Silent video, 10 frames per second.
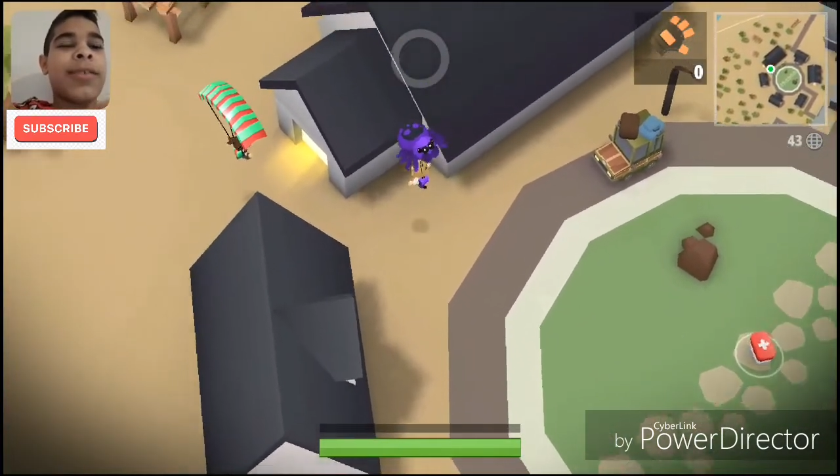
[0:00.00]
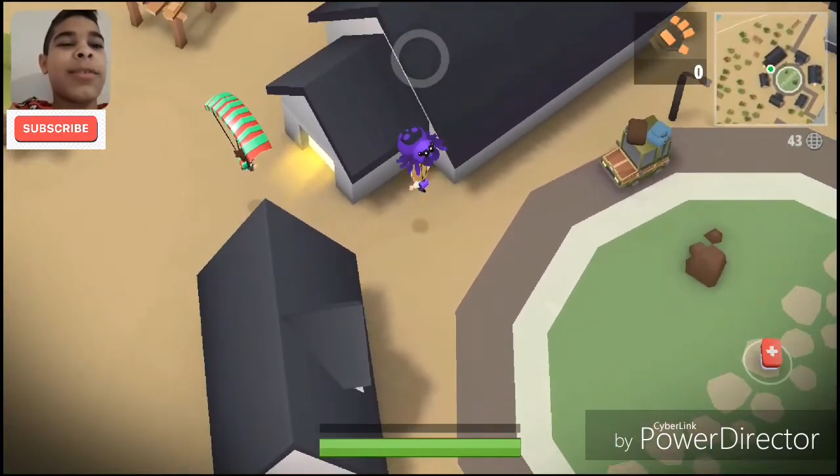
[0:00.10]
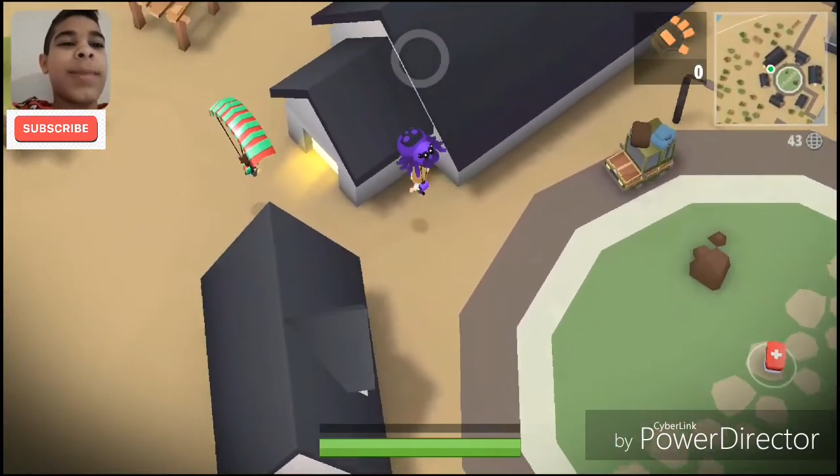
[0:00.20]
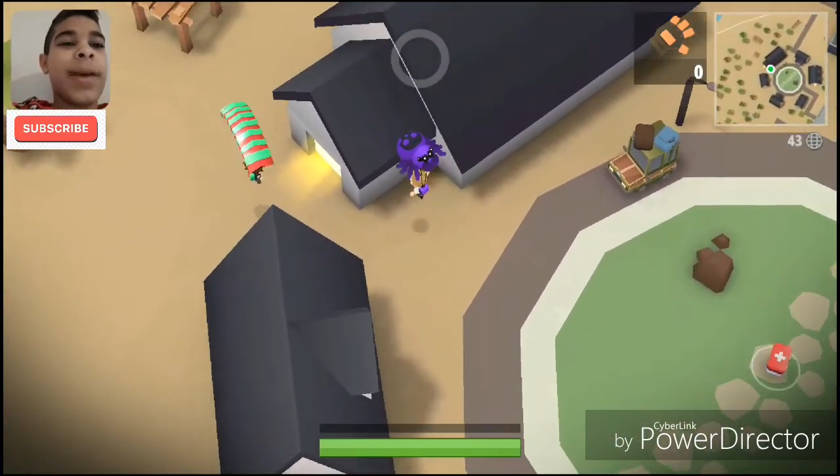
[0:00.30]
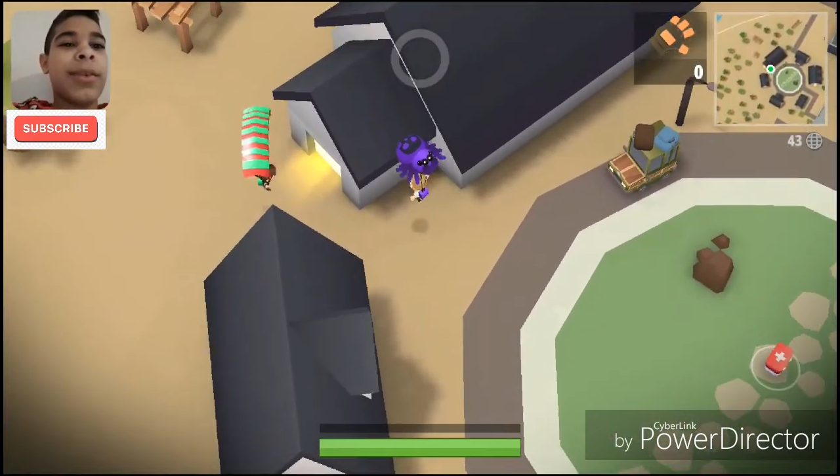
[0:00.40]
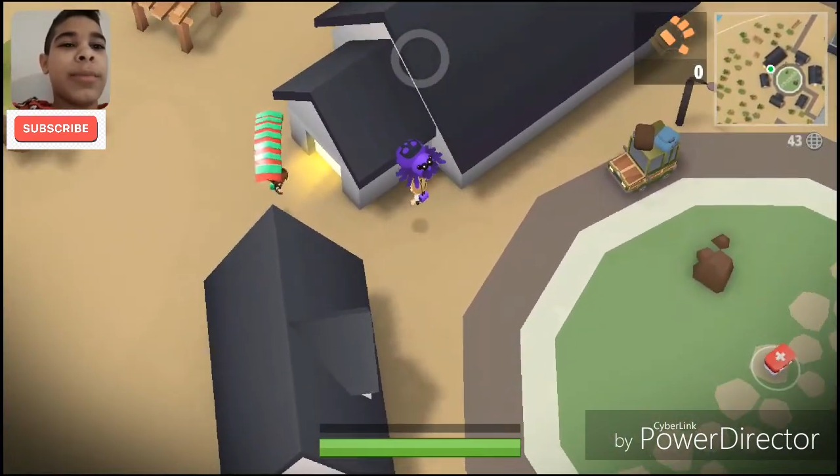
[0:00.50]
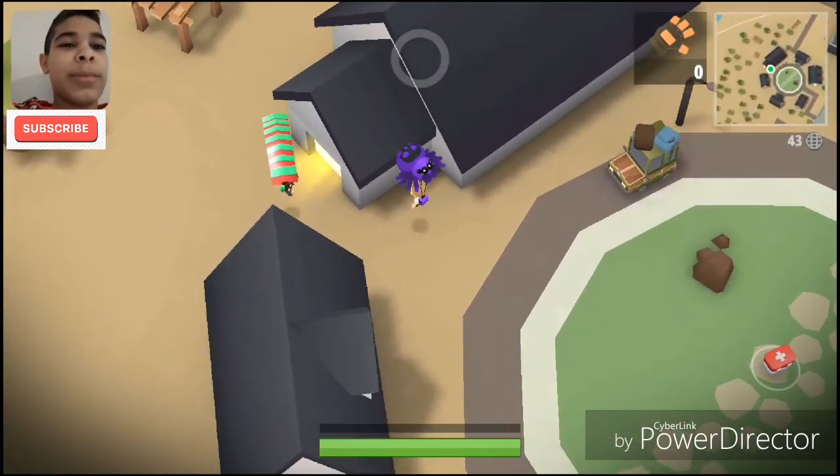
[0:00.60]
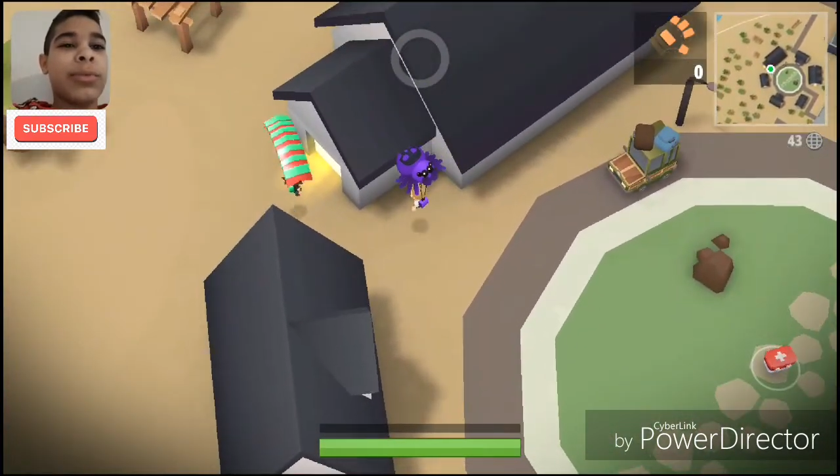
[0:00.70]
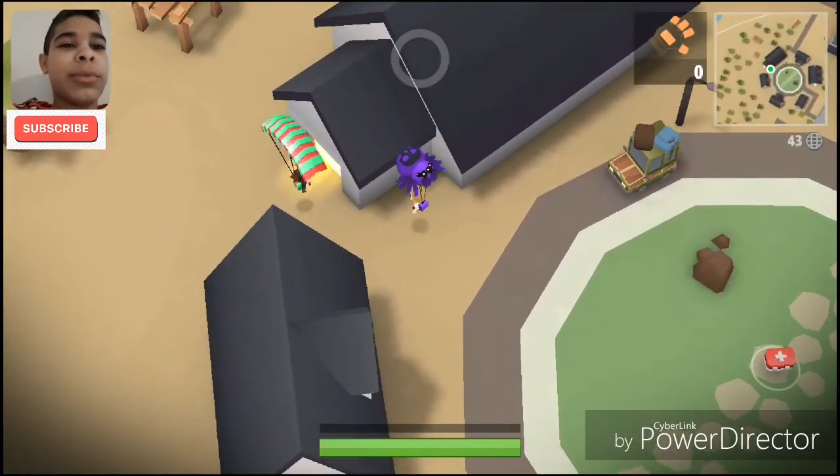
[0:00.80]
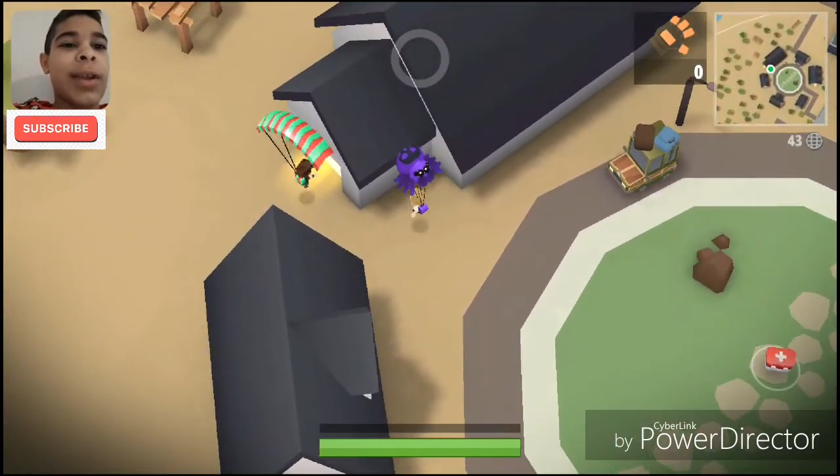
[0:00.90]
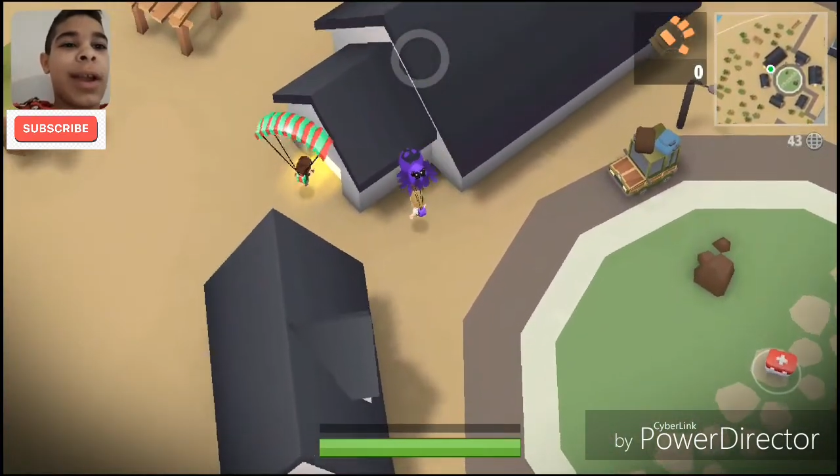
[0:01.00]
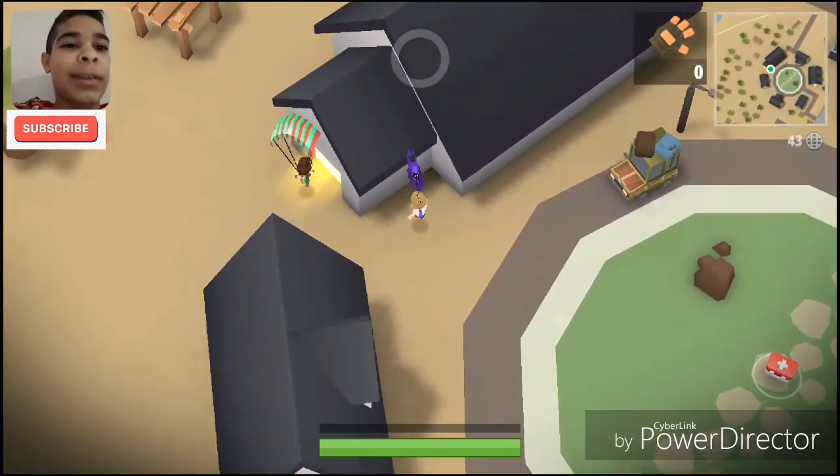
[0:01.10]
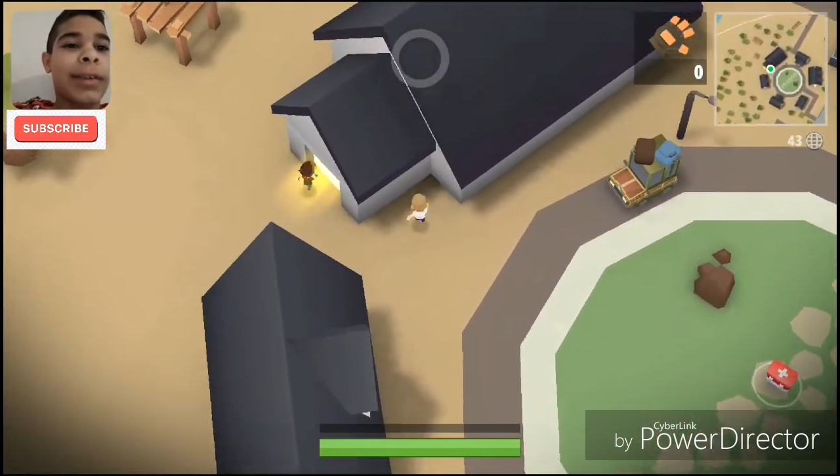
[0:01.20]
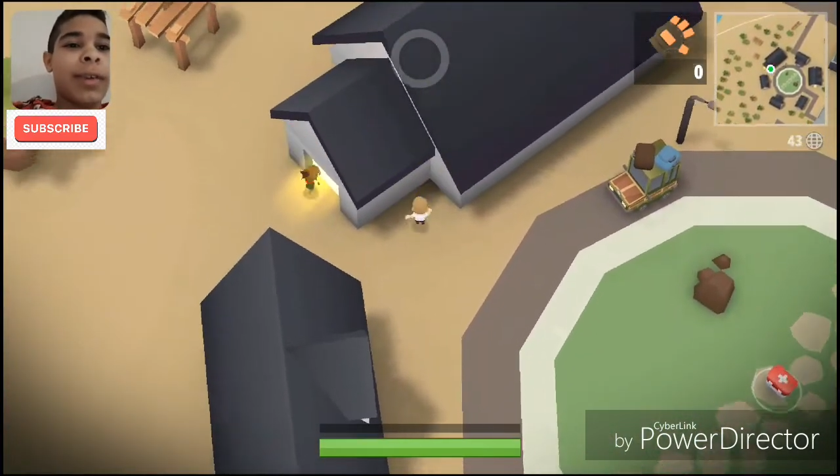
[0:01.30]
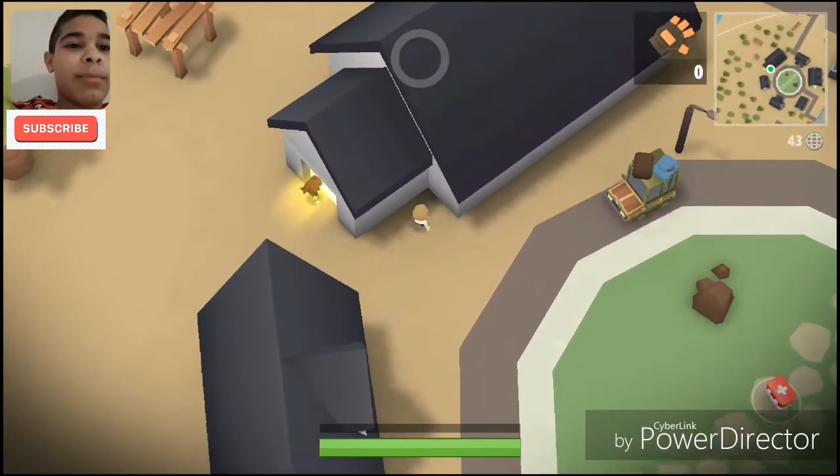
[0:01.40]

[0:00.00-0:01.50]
normale come tutte le altre,